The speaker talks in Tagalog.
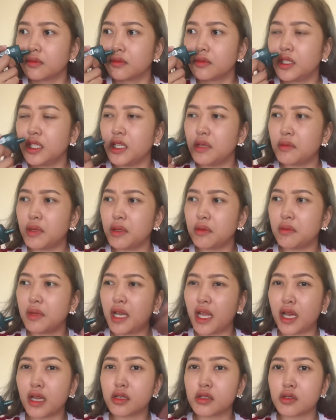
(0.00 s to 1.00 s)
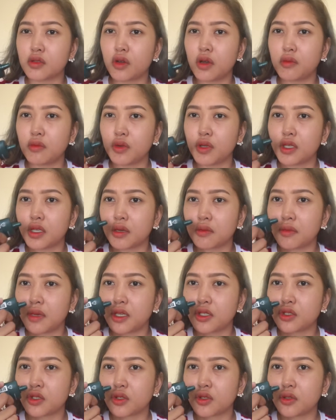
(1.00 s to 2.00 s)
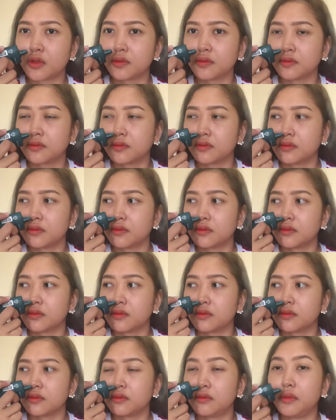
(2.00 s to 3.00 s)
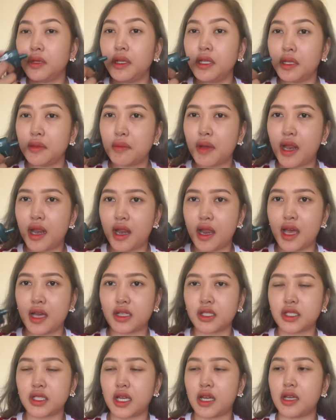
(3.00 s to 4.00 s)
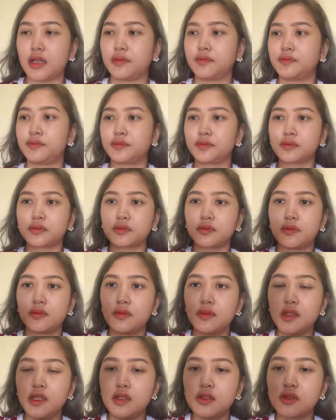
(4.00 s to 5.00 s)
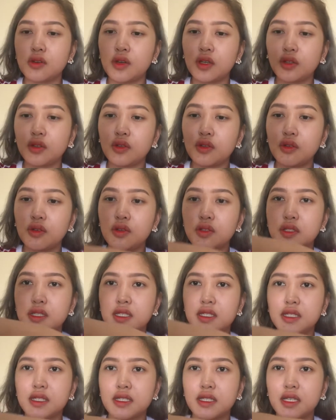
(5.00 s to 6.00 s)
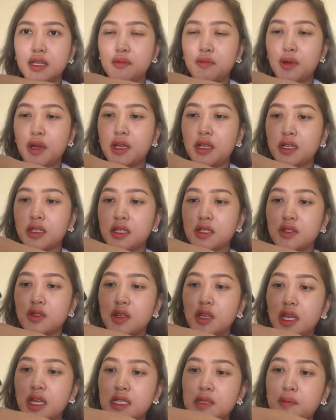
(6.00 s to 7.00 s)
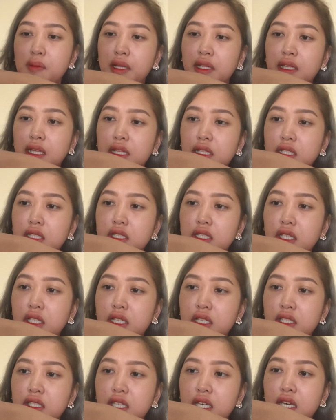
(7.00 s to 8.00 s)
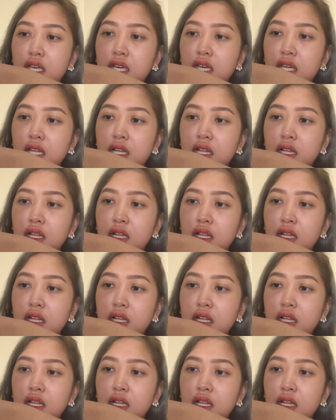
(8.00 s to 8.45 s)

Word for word: hindi naman malakas yung amoy niya. Medyo minimal lang siya. So, ito yung consistency ng product niya. So, na-expect natin siya na gel.